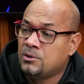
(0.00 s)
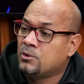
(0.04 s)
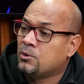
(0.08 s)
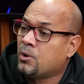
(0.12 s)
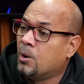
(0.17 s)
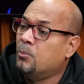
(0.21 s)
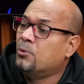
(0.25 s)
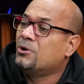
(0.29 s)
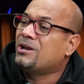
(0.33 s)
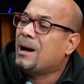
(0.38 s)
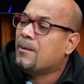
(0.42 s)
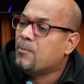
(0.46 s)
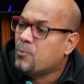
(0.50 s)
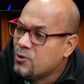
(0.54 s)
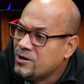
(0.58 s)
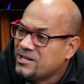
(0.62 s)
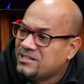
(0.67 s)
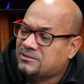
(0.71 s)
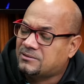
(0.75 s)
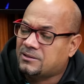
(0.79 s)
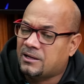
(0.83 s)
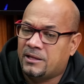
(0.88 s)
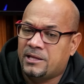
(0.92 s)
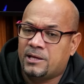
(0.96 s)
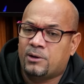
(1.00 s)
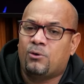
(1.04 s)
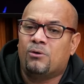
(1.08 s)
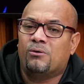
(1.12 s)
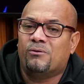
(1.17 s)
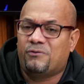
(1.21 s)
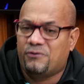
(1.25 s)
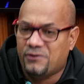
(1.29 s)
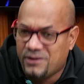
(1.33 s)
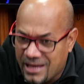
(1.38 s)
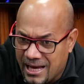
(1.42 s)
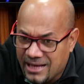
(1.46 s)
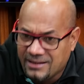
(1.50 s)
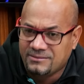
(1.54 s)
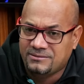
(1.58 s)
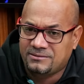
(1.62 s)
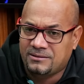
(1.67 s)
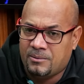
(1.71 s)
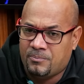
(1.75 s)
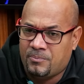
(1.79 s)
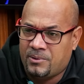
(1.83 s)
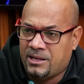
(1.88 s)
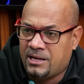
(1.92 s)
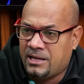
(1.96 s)
como una muestra de
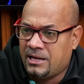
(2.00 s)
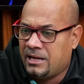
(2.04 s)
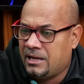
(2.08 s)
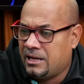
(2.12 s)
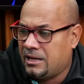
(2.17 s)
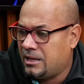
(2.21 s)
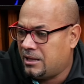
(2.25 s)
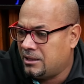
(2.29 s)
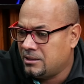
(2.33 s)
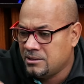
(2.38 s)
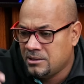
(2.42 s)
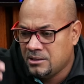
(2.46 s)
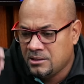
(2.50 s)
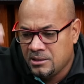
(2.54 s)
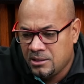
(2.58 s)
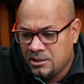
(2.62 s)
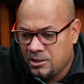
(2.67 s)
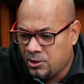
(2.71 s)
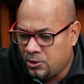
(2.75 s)
confianza para York.